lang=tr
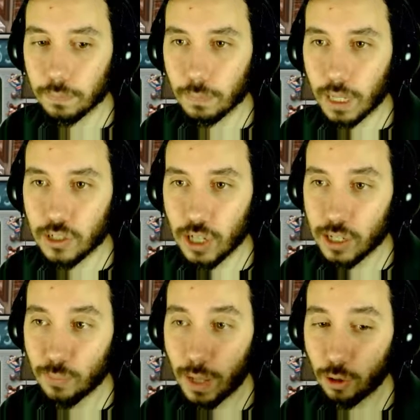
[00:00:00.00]
Bahçeye
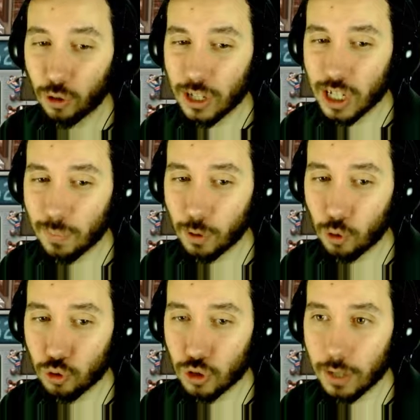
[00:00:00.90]
balkona çıkma
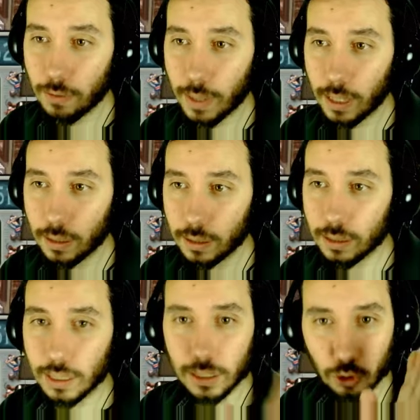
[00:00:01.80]
gözünü seveyim ha.
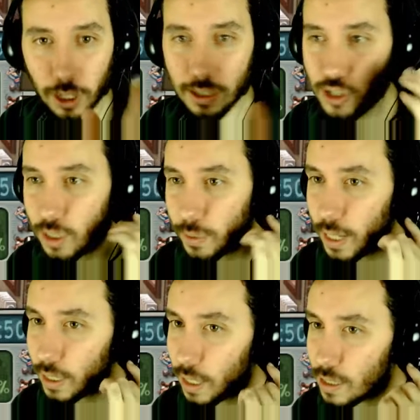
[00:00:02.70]
Git oraya dişini
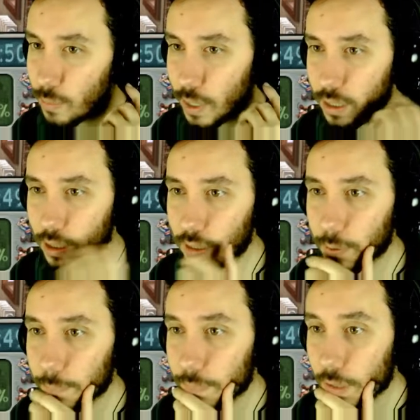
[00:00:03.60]
bırak yat zıbar.
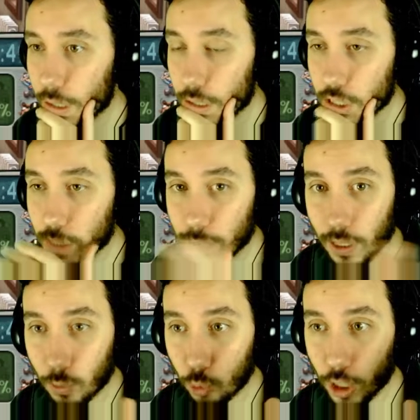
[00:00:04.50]

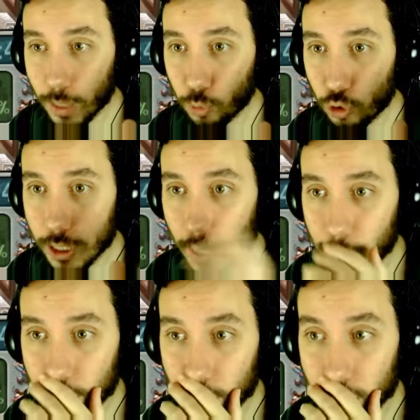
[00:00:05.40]
Şimdi bu adam uyurken
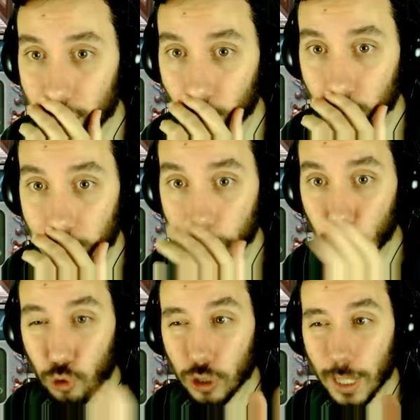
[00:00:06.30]
bizim işler olacak. Bu
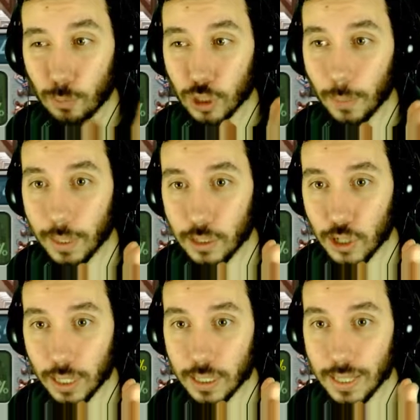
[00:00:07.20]
uyurken muhtemelen
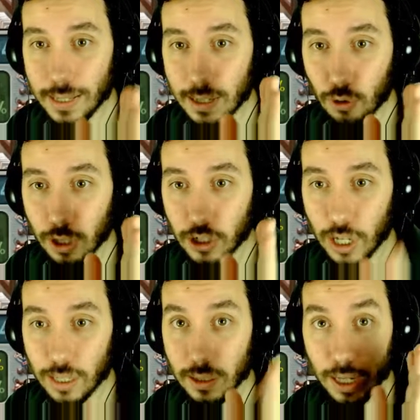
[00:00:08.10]
içeride sessiz dolaşacak.